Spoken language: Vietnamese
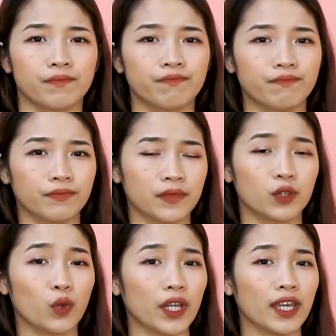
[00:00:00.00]

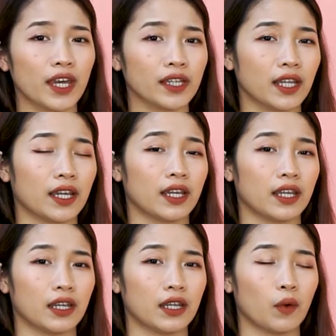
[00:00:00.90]
Uhm, tuy nhiên
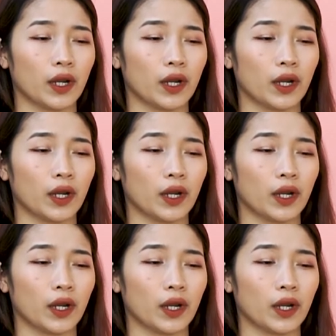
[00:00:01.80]
thì